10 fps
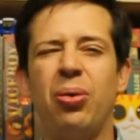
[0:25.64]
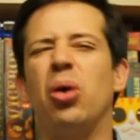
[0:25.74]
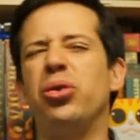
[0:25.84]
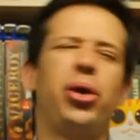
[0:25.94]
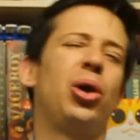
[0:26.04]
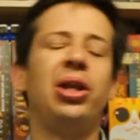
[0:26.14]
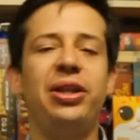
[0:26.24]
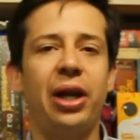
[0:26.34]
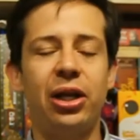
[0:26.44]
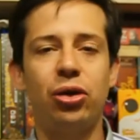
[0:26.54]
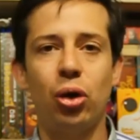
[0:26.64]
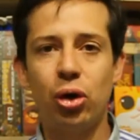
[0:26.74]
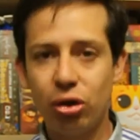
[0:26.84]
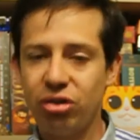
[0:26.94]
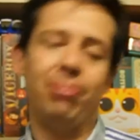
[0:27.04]
control de
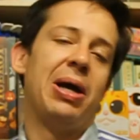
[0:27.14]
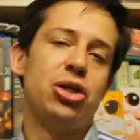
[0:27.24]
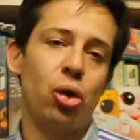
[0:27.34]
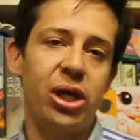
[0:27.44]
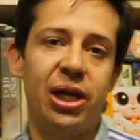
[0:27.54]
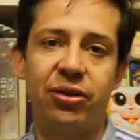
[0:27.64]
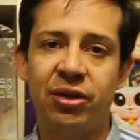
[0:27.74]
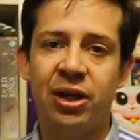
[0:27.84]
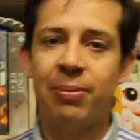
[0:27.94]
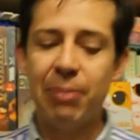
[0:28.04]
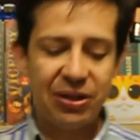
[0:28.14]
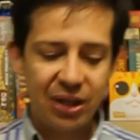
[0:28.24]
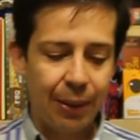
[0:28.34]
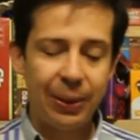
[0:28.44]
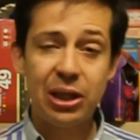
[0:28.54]
territorios y mayorías.
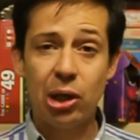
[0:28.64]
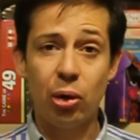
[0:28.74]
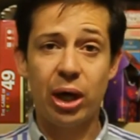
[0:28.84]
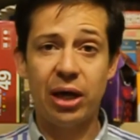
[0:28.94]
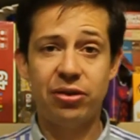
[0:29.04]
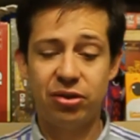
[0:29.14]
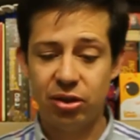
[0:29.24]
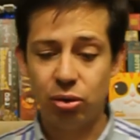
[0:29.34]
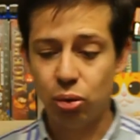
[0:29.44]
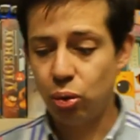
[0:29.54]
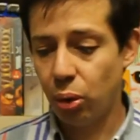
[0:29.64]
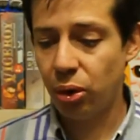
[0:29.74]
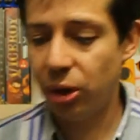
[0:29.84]
Básicamente lo que haces en tu turno